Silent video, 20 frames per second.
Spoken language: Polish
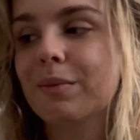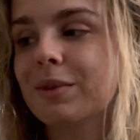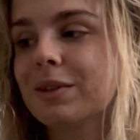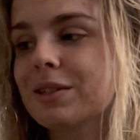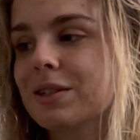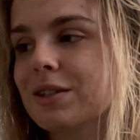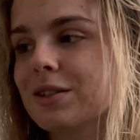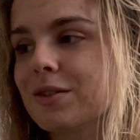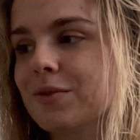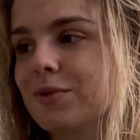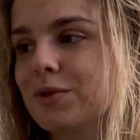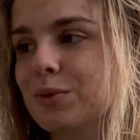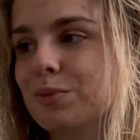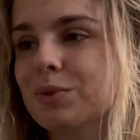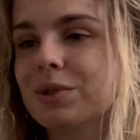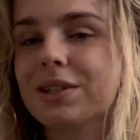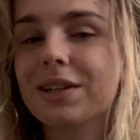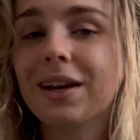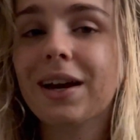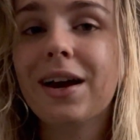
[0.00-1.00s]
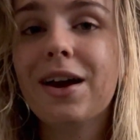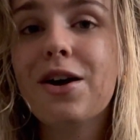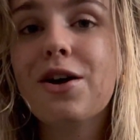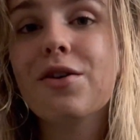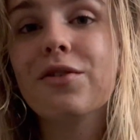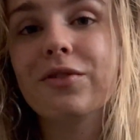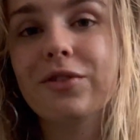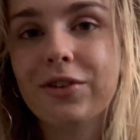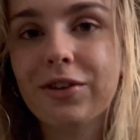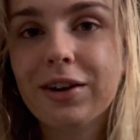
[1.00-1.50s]
nadzieję, że widzimy się
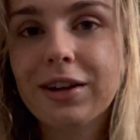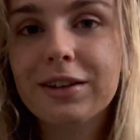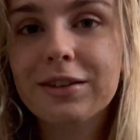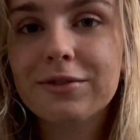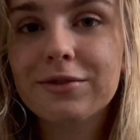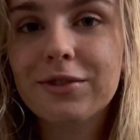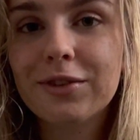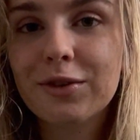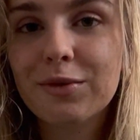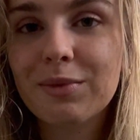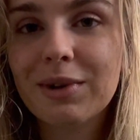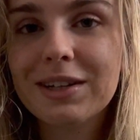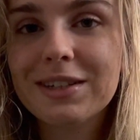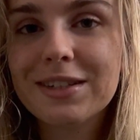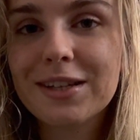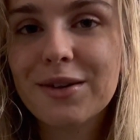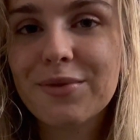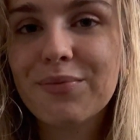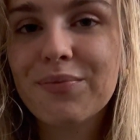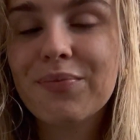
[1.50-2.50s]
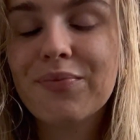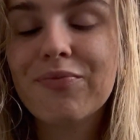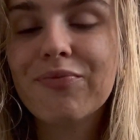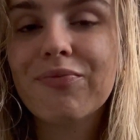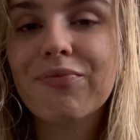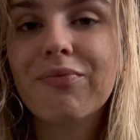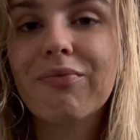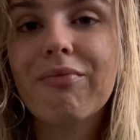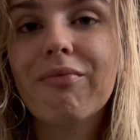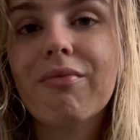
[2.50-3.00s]
w kolejnym vlogmasie.
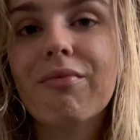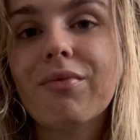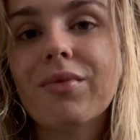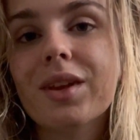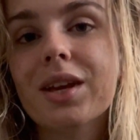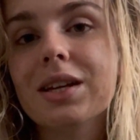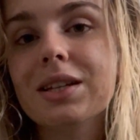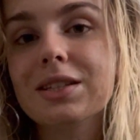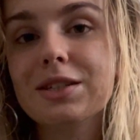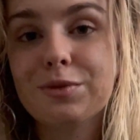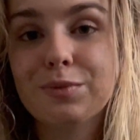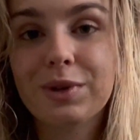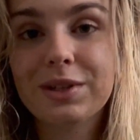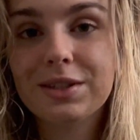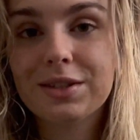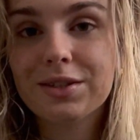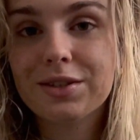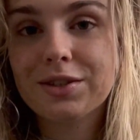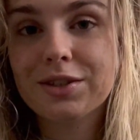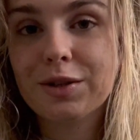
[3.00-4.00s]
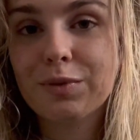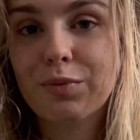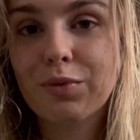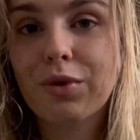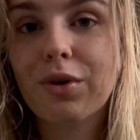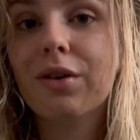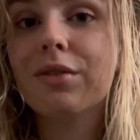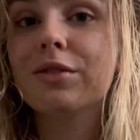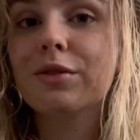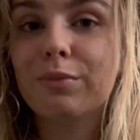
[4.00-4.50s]
Trzymajcie się
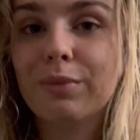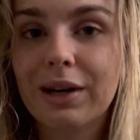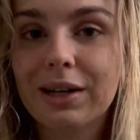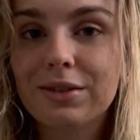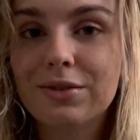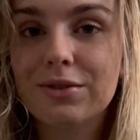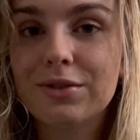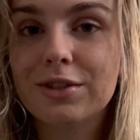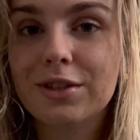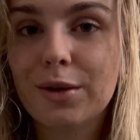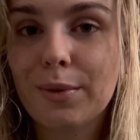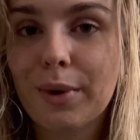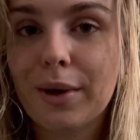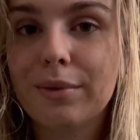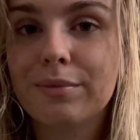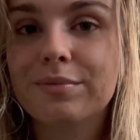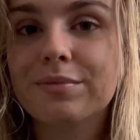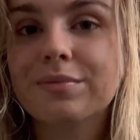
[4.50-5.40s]
ciepło, dbajcie o siebie.